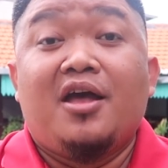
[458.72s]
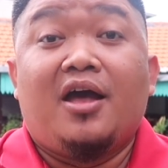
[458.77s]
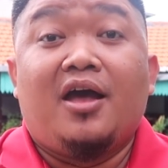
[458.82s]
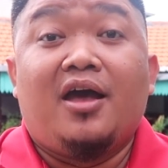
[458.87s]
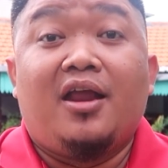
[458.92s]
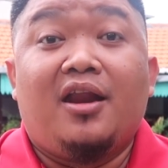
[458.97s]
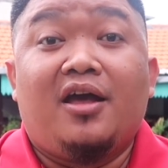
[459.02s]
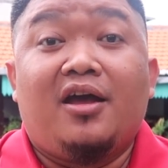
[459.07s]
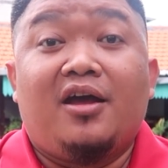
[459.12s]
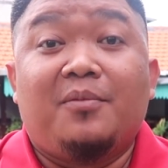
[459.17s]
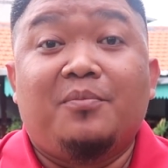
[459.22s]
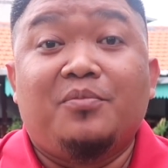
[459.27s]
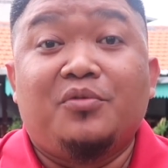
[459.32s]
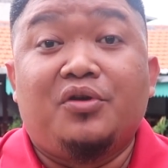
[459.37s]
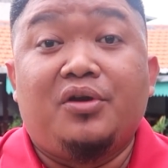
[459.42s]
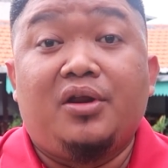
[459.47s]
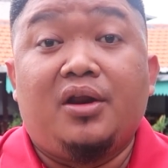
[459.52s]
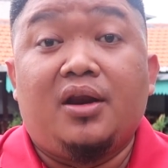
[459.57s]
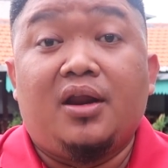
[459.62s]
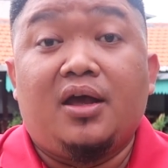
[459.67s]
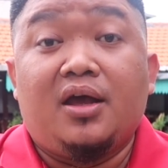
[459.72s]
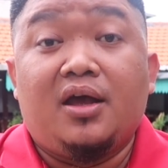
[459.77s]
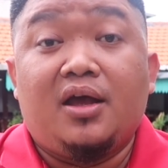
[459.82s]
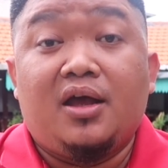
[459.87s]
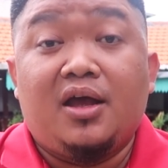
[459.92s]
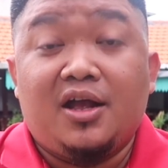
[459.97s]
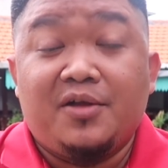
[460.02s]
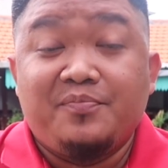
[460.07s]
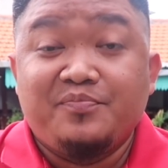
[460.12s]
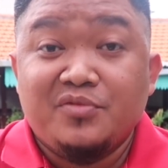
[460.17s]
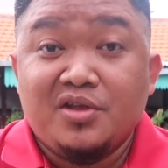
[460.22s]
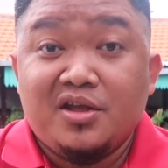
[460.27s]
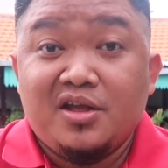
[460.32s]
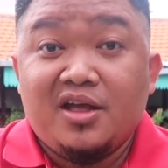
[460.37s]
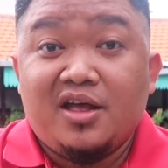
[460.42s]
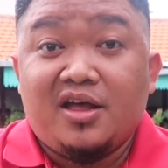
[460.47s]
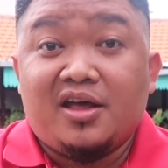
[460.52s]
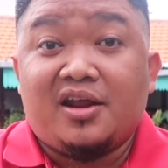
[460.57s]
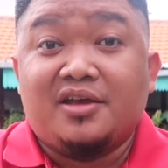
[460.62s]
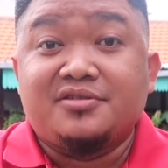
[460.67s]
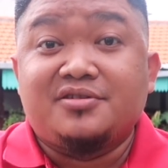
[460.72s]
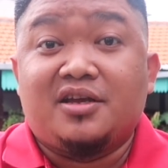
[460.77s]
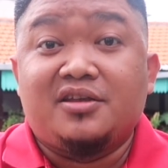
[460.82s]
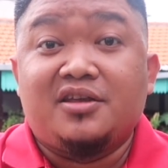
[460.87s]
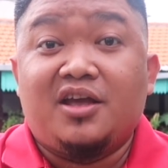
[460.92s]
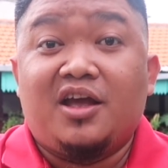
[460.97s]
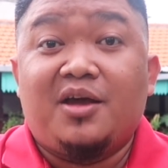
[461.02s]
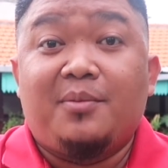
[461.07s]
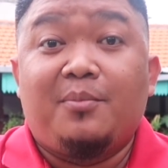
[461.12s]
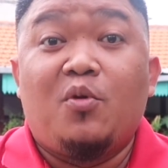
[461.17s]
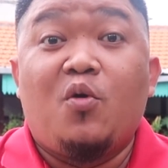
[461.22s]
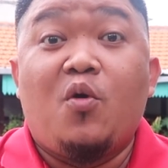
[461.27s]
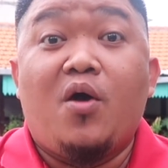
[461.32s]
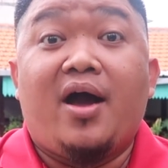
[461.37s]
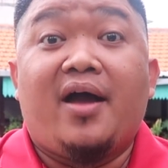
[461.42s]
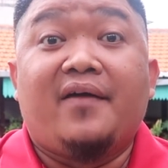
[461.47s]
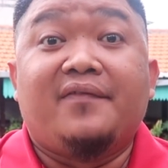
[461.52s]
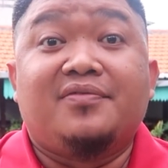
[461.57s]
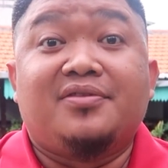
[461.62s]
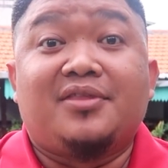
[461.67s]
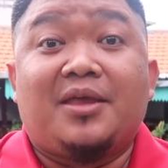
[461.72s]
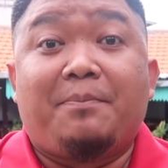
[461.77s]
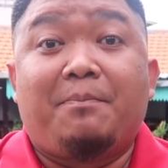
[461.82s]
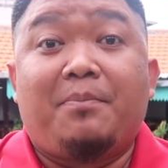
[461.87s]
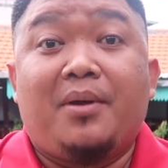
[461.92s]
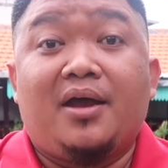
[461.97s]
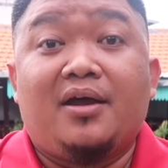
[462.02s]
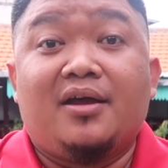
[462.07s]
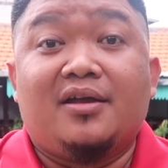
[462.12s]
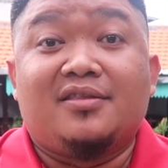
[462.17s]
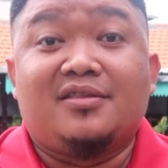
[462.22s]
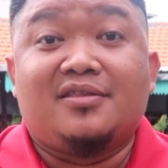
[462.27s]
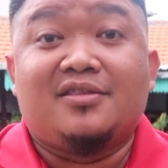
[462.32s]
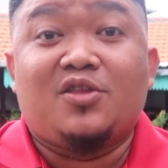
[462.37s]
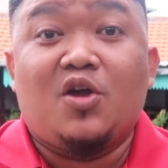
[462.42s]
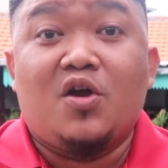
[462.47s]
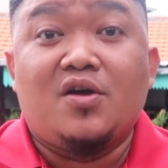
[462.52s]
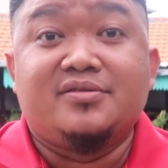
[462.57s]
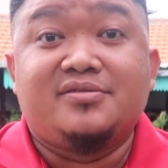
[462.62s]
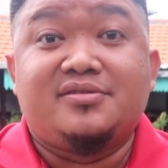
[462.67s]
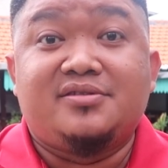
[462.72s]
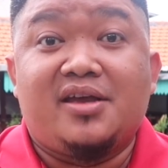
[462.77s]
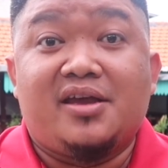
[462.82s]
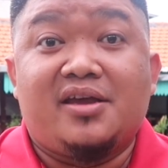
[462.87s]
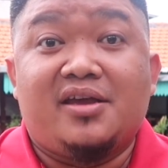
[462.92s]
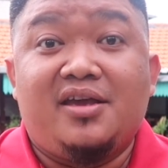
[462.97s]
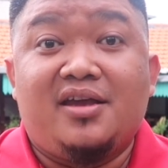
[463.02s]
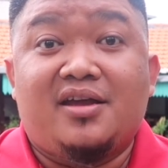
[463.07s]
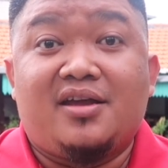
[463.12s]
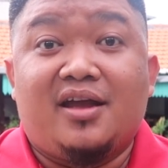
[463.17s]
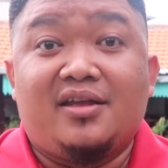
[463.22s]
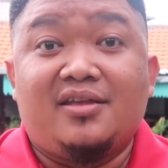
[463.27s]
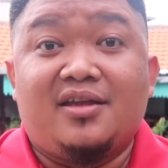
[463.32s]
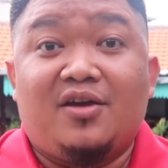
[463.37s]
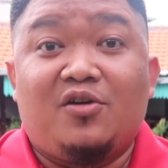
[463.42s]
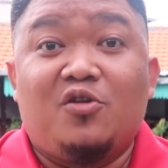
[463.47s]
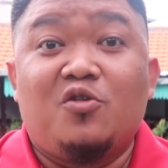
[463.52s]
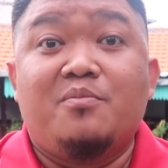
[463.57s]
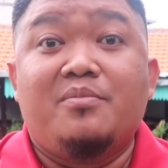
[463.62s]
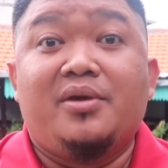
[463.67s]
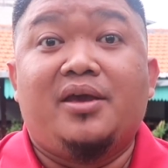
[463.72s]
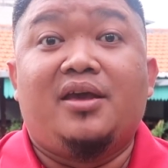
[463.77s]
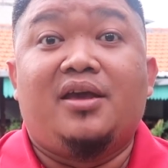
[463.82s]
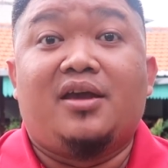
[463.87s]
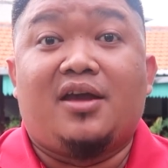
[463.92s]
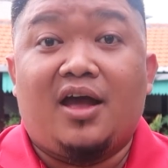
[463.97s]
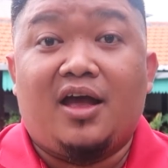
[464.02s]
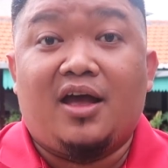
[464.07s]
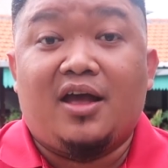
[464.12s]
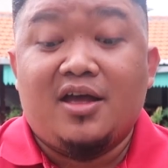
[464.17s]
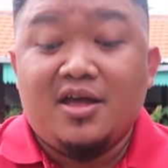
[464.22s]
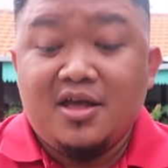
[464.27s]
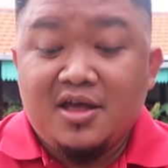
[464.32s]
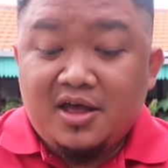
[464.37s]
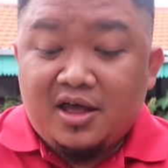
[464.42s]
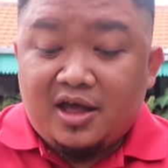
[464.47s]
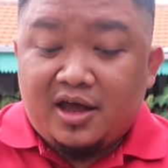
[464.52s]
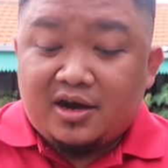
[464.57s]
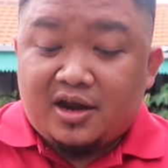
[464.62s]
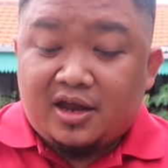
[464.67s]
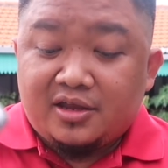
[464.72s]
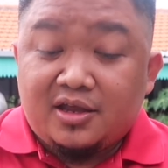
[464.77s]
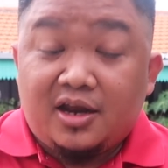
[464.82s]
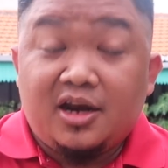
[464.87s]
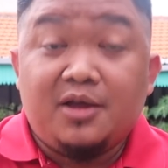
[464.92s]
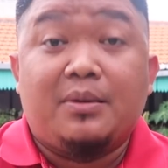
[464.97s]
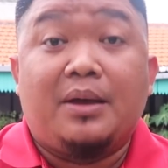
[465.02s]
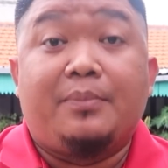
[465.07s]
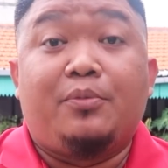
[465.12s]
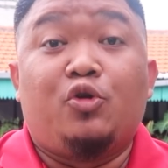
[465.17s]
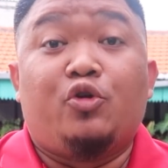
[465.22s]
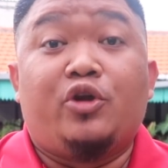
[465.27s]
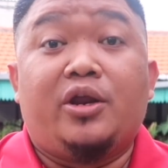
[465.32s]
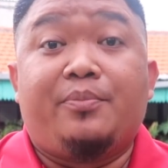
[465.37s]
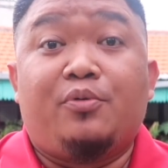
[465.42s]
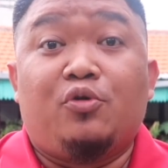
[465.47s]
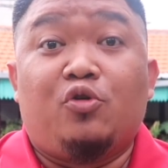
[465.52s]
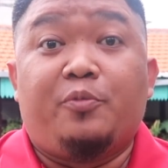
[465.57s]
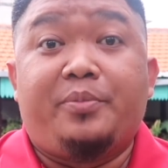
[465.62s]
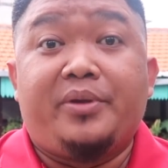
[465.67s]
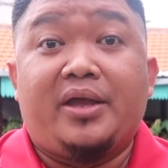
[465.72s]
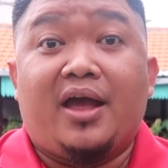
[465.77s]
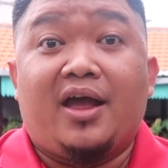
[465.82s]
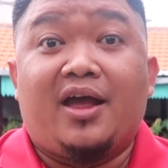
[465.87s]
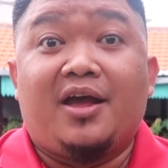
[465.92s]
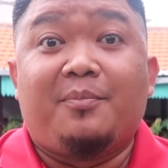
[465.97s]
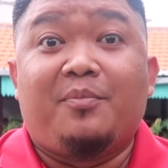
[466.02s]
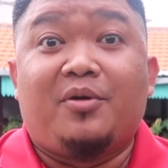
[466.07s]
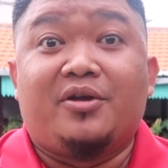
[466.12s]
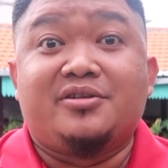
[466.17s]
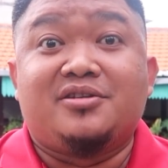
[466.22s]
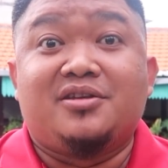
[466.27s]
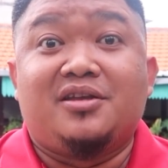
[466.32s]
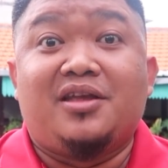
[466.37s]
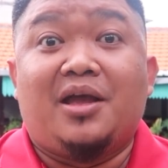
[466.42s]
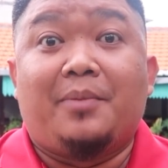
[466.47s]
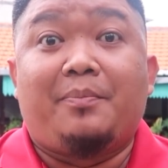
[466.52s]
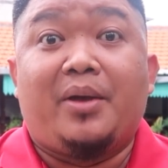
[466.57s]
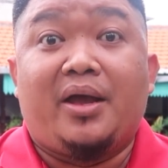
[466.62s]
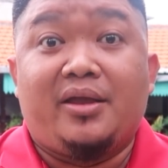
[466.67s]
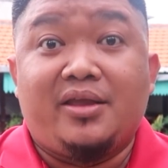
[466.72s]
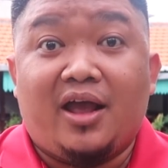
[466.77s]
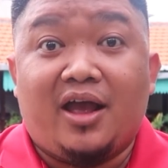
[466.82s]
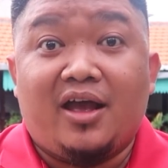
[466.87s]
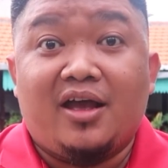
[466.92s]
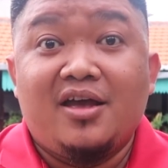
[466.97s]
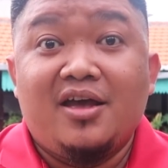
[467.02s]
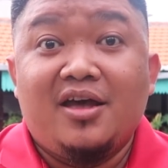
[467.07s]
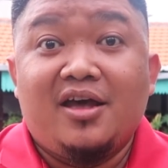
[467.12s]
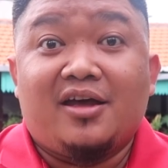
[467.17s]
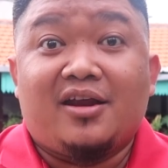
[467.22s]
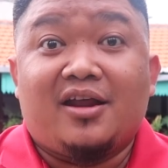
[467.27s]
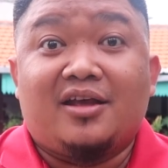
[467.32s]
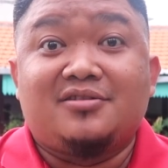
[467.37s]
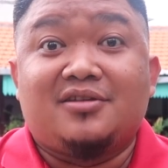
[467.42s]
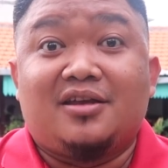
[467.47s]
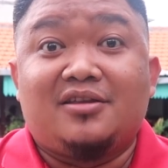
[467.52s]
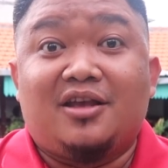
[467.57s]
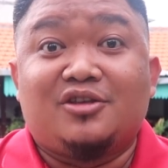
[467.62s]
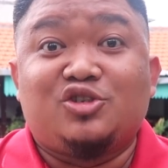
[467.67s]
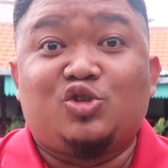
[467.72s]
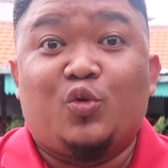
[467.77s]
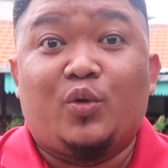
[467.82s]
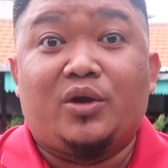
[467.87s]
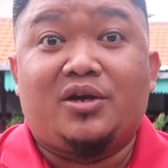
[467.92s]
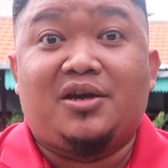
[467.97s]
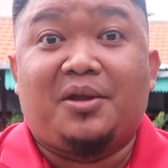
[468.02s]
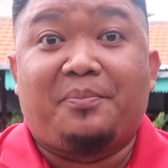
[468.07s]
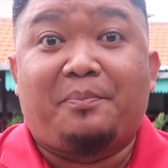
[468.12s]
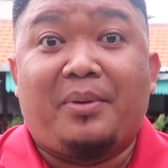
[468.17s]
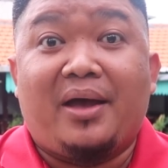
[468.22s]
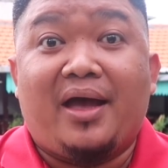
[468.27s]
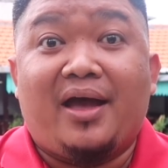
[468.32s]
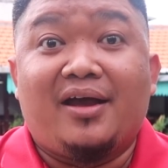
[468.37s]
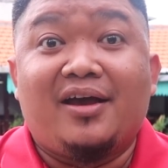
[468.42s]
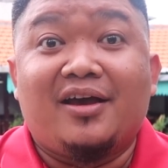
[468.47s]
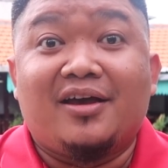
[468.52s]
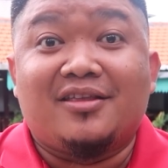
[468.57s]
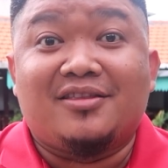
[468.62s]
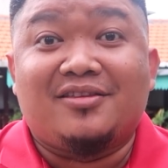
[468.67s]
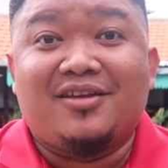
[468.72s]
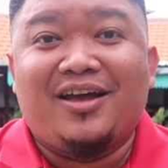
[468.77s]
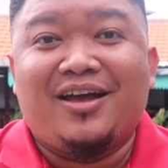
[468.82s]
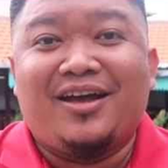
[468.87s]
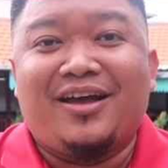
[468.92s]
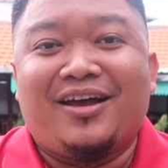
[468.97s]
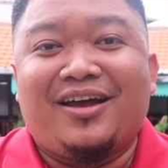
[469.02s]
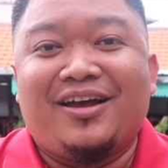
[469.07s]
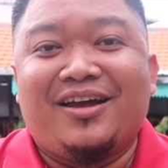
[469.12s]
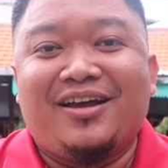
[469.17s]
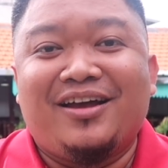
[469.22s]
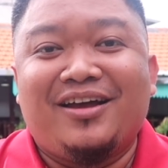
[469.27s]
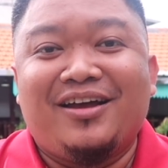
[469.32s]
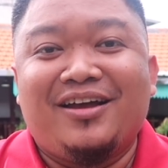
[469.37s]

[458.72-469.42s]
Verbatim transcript: Alhamdulillah rasanya mantap banget tongseng ikannya Umi Ika harganya Rp50.000 porsinya banyak rasanya suwedep banget ah.